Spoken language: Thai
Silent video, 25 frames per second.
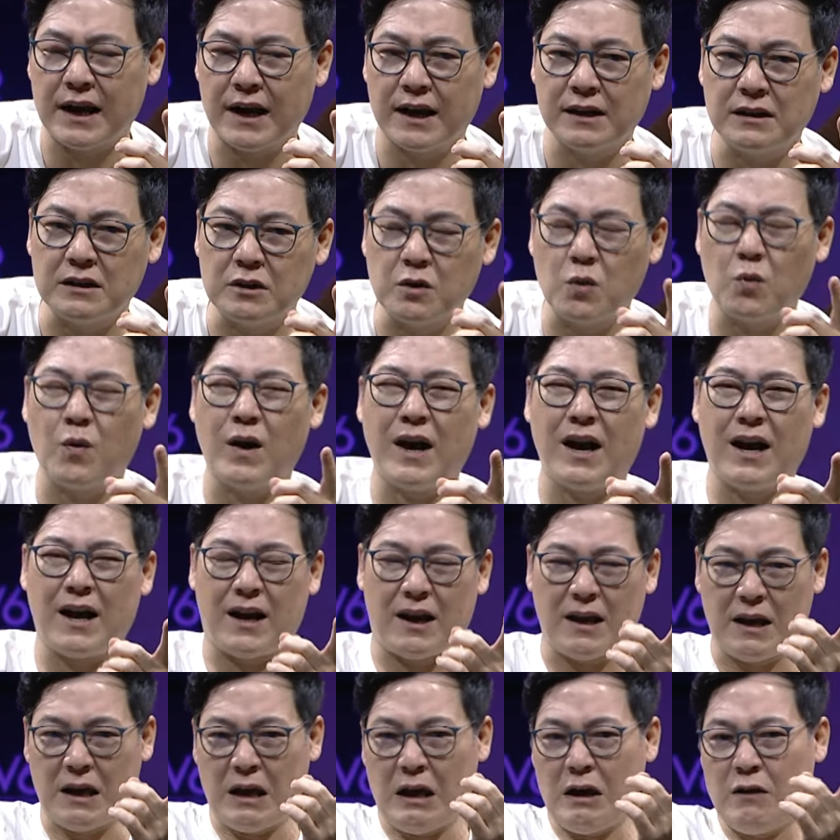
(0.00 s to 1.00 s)
นหรือว่า
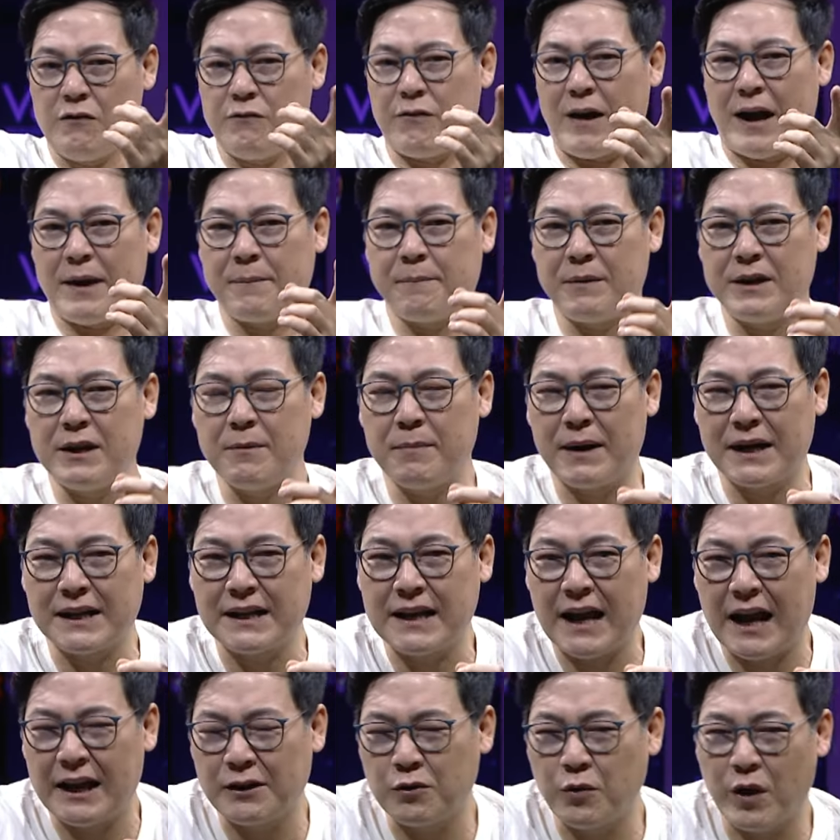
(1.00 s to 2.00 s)
ฝ่ายปฏิบัติ
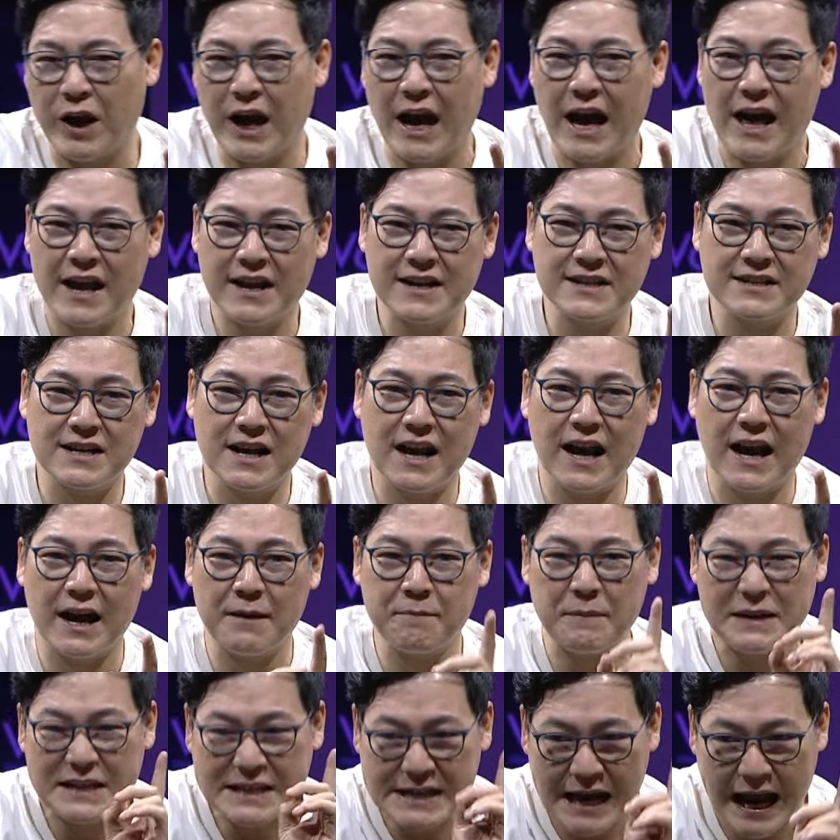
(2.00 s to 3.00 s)
การหน่วยงานราชการ
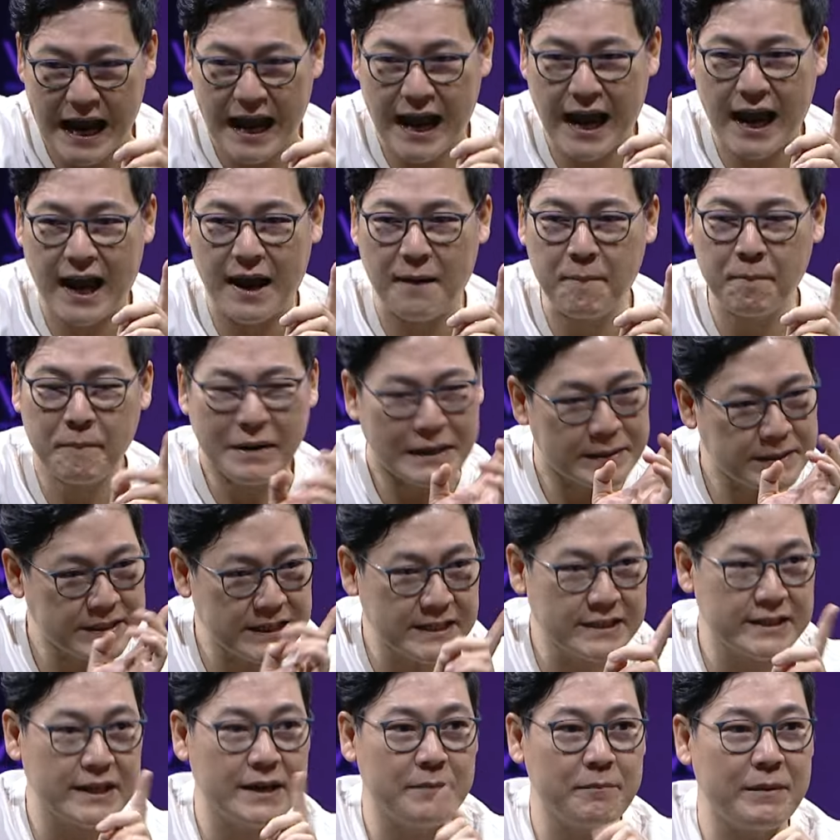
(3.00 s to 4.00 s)
มันช้า มันจ
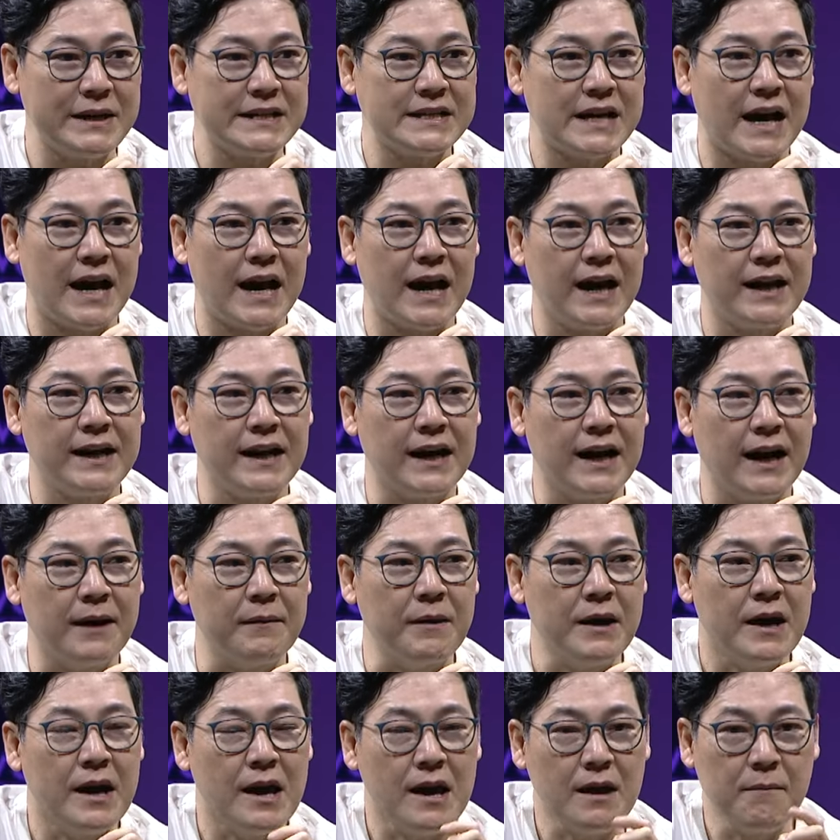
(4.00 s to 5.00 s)
ริง ๆ ไม่ช้านะครับ
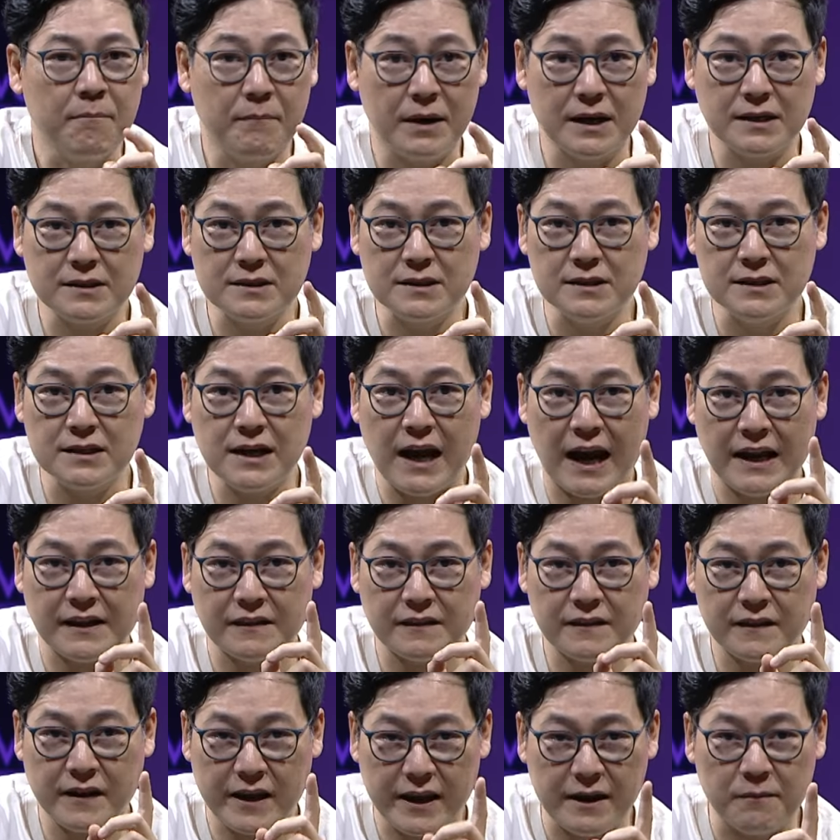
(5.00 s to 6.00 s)
มันคือการ
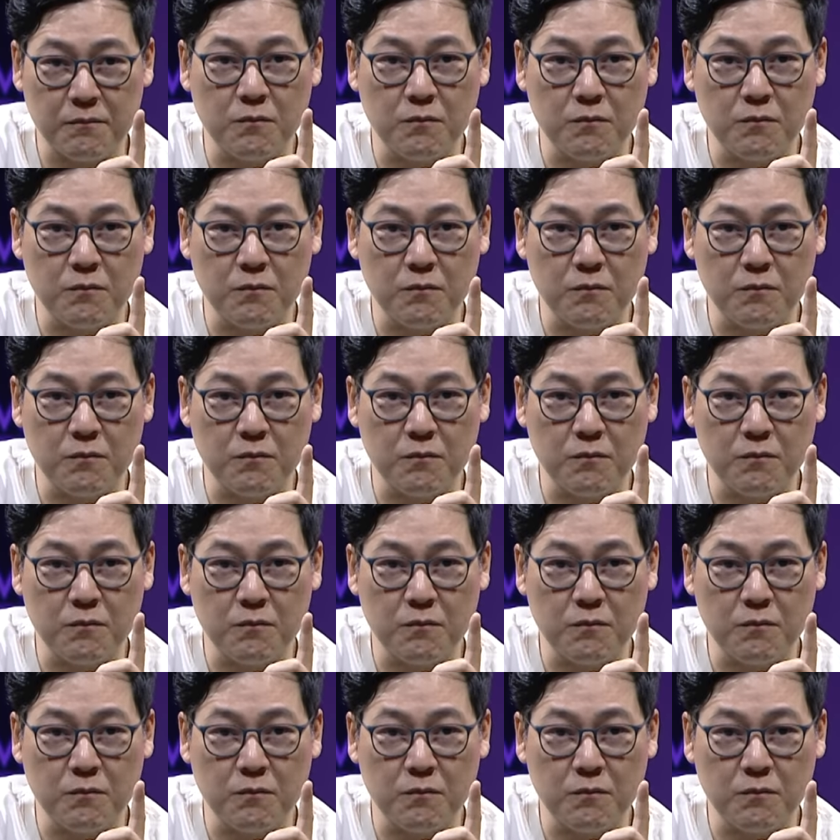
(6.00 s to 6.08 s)
เตรียม